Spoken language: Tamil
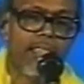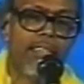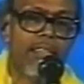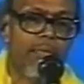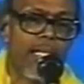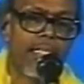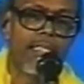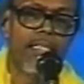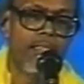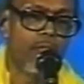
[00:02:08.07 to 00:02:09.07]
எழுந்து
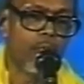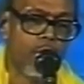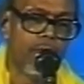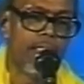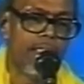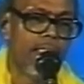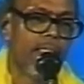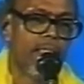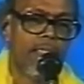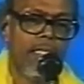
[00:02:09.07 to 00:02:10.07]
மலைத்தலங்க கழிச்சிட்டு குளிச்சுட்டு
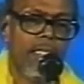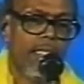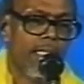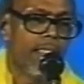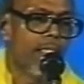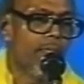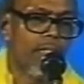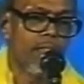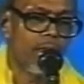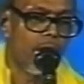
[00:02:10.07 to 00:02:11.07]
என்ன
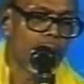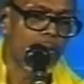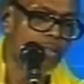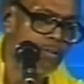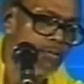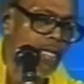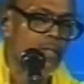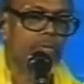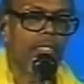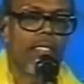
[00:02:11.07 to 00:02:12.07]
செய்வான் சாஸ்தாங்க விழுந்து
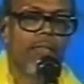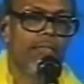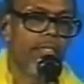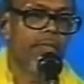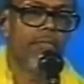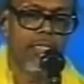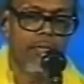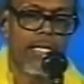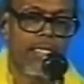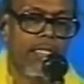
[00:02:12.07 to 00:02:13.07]
வணங்குவான் வீசி
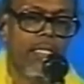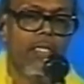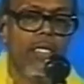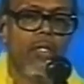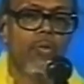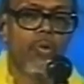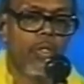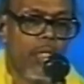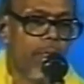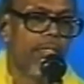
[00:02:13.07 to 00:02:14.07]
விழுந்து வணங்கி ஒரு
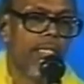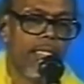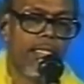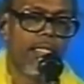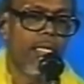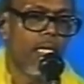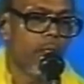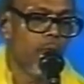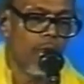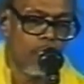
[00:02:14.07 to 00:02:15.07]
தீபத்தை ஏற்றி அது
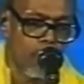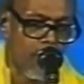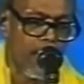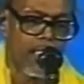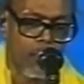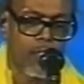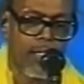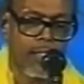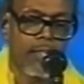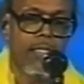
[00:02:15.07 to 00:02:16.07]
முன்னே ஒரு பலகையில்
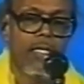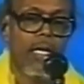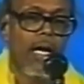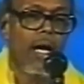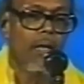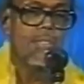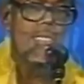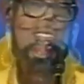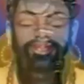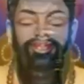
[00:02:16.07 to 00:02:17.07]
உட்கார்ந்து
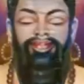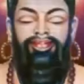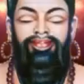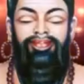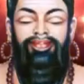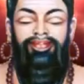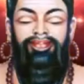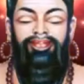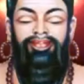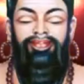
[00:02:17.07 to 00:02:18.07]
ஆசான் நினைக்கிறான் அப்போ
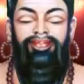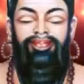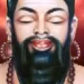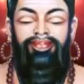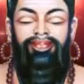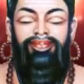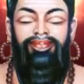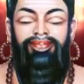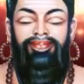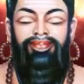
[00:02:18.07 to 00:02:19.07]
ஆசான் அகத்தீசன் நினைக்கிறான்
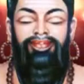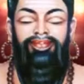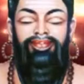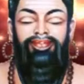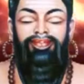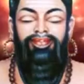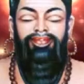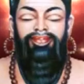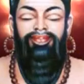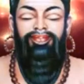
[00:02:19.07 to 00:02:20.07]
அகத்தீஸ்வரா
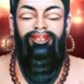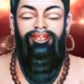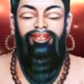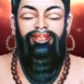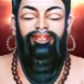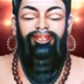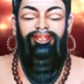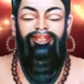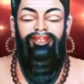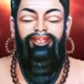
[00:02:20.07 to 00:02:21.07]
அடியின் வாசியோடு வாசியாக
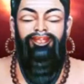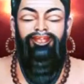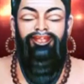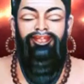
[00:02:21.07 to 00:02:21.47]
கலந்திருந்து